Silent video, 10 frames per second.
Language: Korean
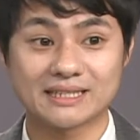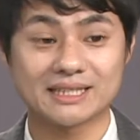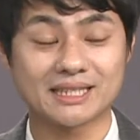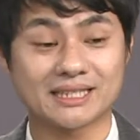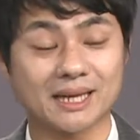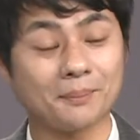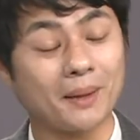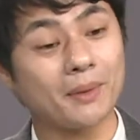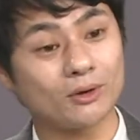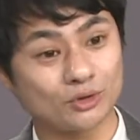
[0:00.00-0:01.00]

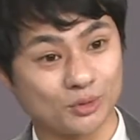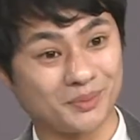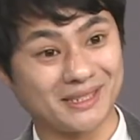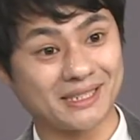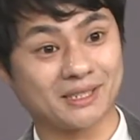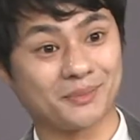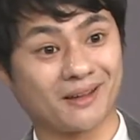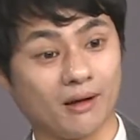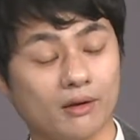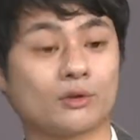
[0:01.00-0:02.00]
300만 원 주면
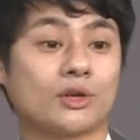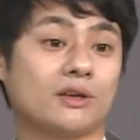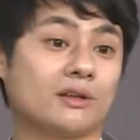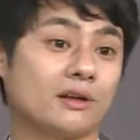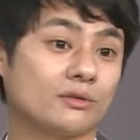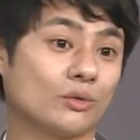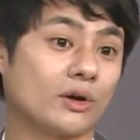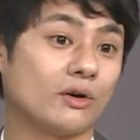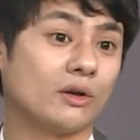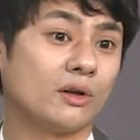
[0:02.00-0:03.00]
파시겠습니까? 이렇게 얘기를 하는 거예요.